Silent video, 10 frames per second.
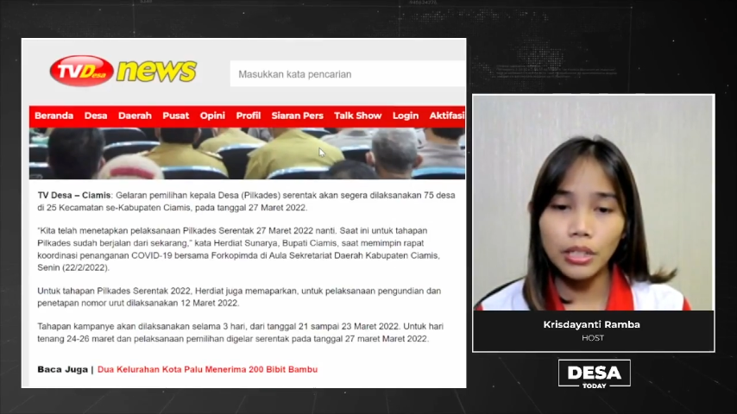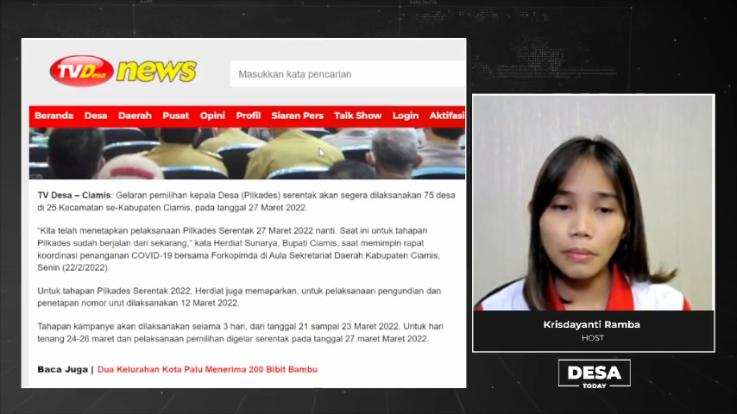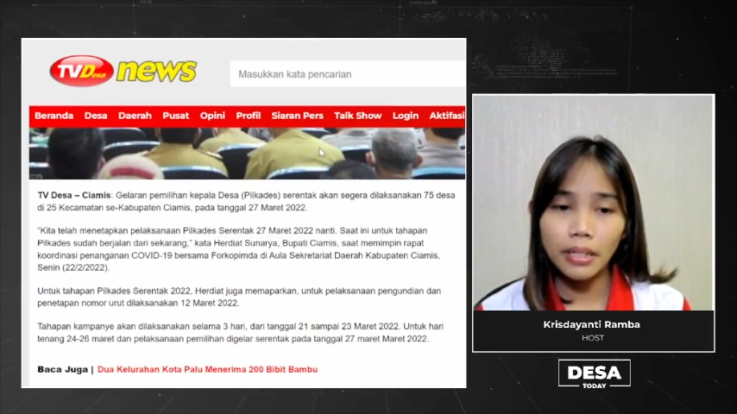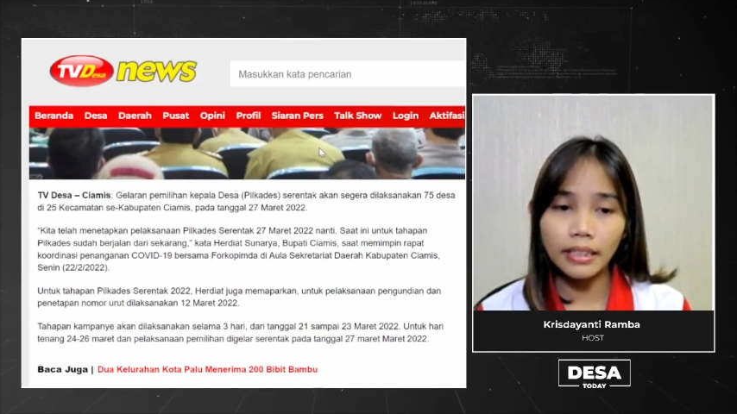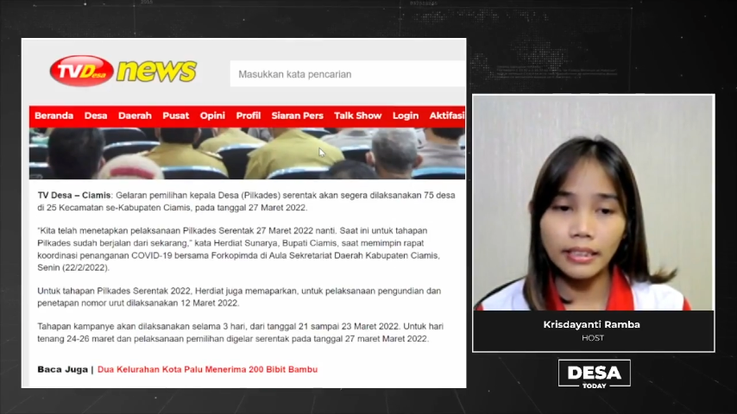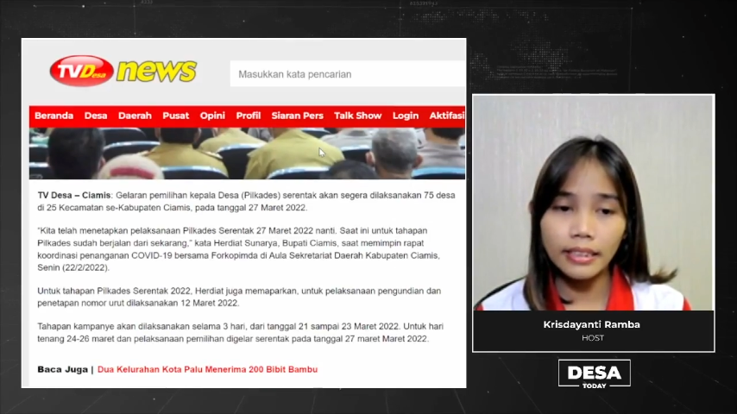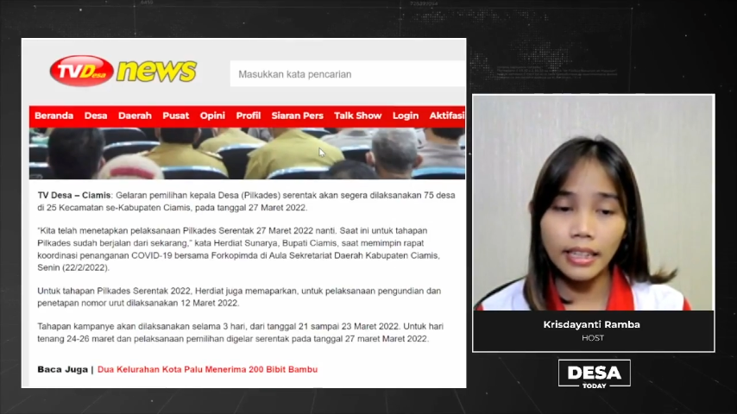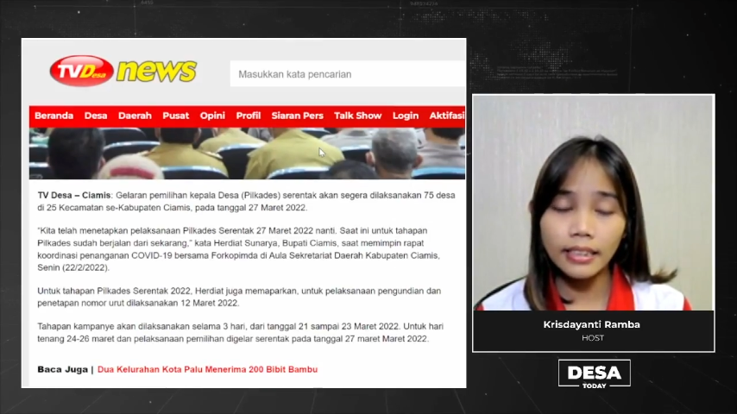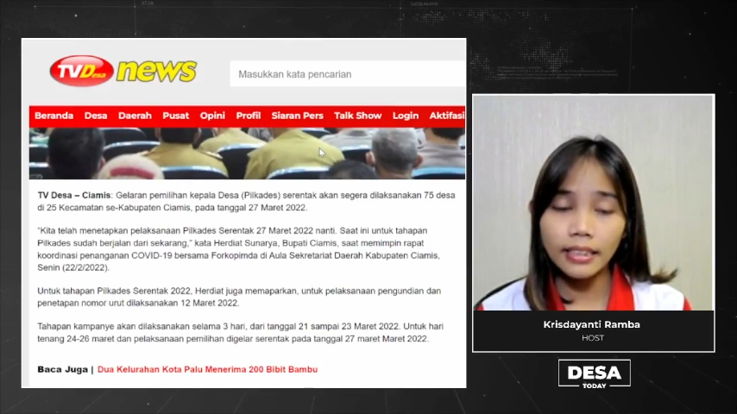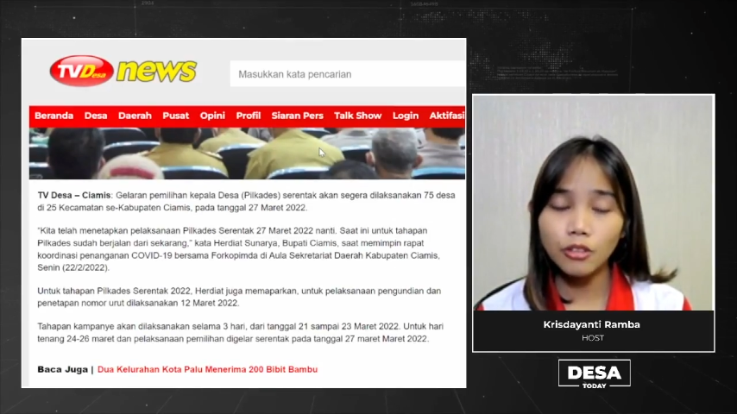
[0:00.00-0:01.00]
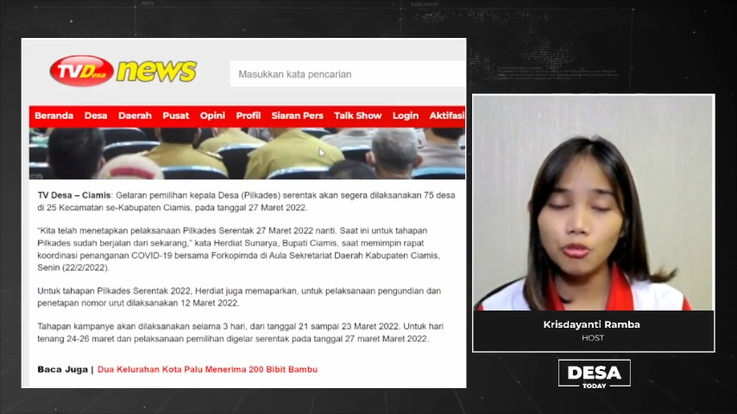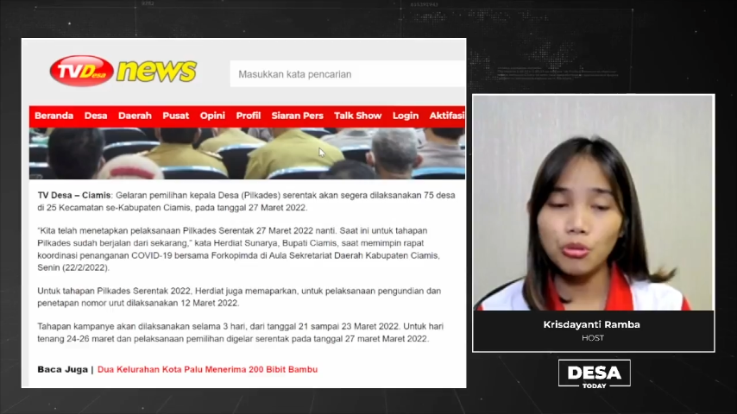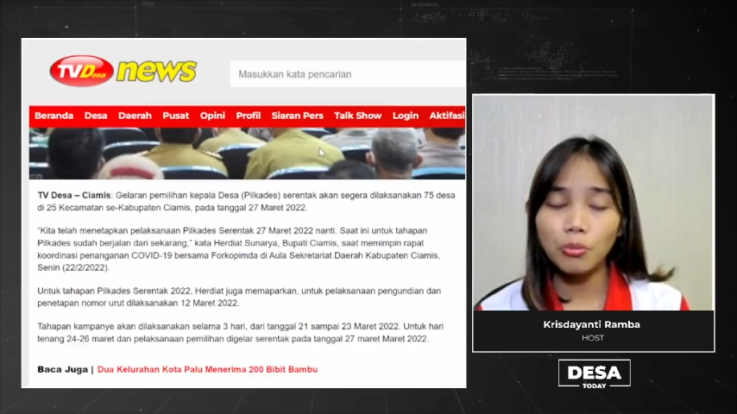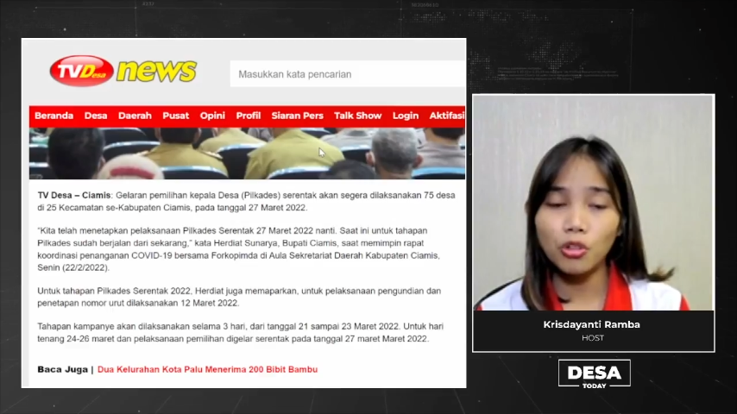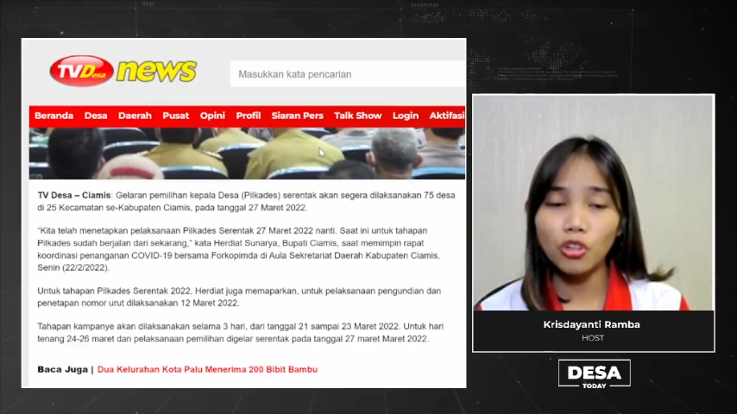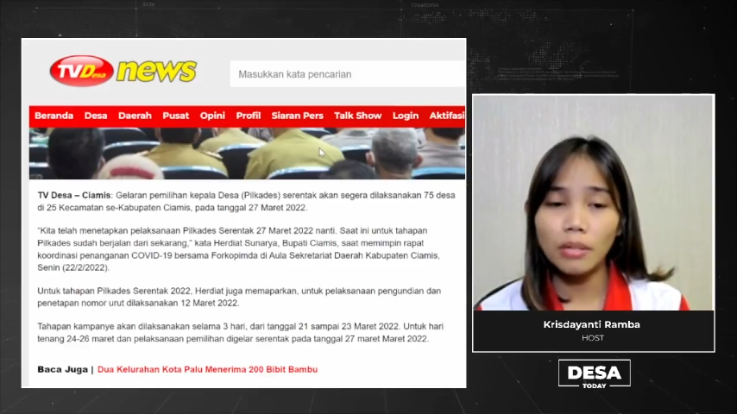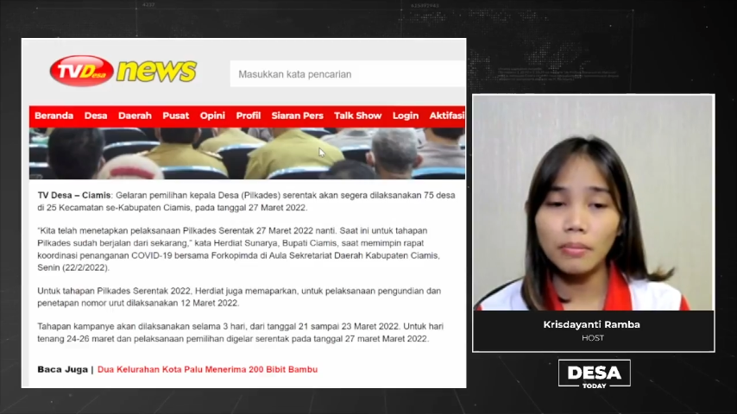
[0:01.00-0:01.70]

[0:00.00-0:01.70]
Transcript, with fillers: desa di 25